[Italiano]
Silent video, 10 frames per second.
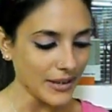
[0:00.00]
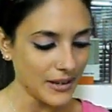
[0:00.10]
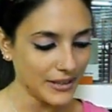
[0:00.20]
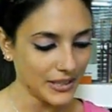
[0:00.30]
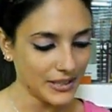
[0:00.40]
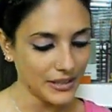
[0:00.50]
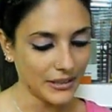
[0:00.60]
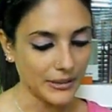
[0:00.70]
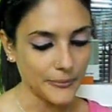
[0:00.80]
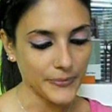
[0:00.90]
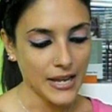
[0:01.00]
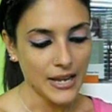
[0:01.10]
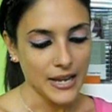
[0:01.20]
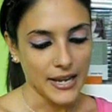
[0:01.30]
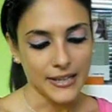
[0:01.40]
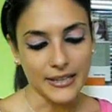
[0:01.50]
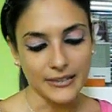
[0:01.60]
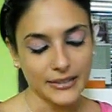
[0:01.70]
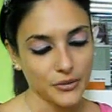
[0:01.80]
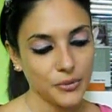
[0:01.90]
e, e,
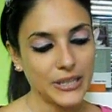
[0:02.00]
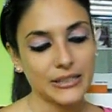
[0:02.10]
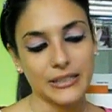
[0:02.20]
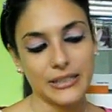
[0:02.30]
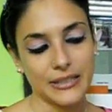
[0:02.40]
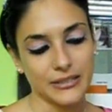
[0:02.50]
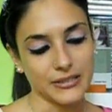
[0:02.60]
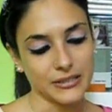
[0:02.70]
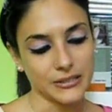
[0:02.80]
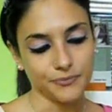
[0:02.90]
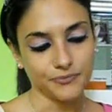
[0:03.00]
niente, quindi eh,